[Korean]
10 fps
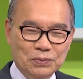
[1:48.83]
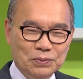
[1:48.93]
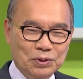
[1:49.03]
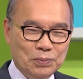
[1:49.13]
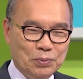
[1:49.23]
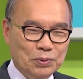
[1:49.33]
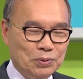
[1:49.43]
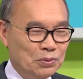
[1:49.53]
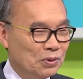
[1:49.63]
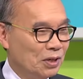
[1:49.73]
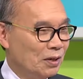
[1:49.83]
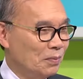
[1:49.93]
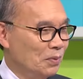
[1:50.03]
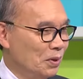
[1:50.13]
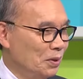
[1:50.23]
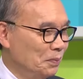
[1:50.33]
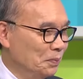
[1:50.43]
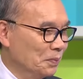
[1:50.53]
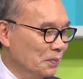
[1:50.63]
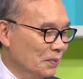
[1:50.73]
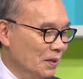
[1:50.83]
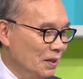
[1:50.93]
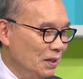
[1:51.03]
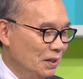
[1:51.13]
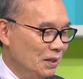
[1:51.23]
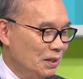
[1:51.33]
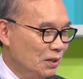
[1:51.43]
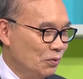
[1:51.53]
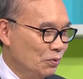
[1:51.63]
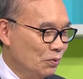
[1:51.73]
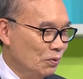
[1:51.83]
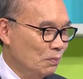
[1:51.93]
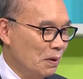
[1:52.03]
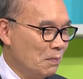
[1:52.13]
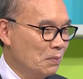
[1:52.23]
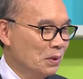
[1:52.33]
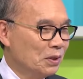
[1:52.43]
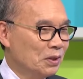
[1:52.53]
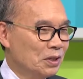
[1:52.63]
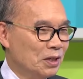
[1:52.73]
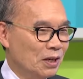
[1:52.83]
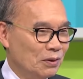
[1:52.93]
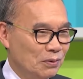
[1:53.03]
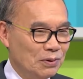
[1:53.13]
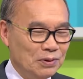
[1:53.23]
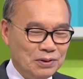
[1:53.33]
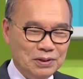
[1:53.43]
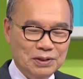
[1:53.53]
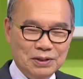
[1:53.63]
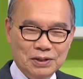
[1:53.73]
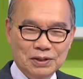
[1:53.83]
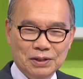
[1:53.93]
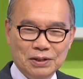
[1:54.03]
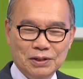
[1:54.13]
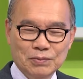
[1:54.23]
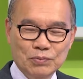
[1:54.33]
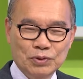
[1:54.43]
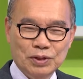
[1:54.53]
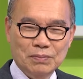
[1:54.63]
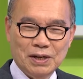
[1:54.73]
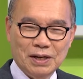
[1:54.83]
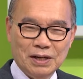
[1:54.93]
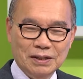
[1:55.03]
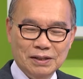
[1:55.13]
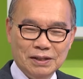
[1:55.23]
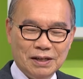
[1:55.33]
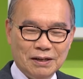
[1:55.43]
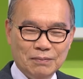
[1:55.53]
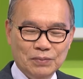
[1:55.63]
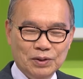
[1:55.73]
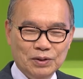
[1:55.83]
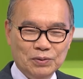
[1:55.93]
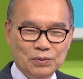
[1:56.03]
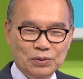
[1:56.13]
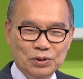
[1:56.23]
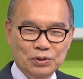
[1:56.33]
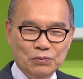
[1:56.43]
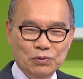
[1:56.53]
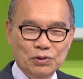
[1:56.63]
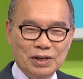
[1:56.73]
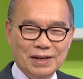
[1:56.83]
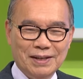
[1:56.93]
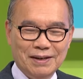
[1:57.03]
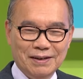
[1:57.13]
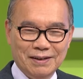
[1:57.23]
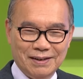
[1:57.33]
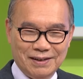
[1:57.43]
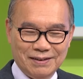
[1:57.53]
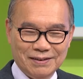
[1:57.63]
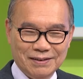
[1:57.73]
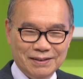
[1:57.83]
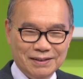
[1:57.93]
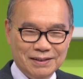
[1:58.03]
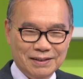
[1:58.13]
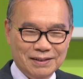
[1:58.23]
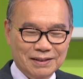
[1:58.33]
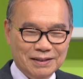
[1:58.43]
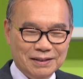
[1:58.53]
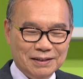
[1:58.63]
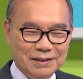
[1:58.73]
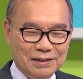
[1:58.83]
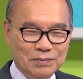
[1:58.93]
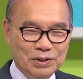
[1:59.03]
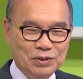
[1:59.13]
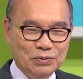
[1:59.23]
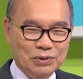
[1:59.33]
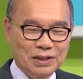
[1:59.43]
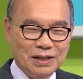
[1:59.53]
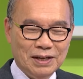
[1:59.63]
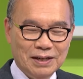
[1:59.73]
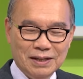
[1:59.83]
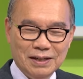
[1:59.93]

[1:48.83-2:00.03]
우리 보통 사람들 실수를 반복듯이 하고 허물이 많은 사람들은 오히려 위로가 되는 거예요. 그러면서 우리가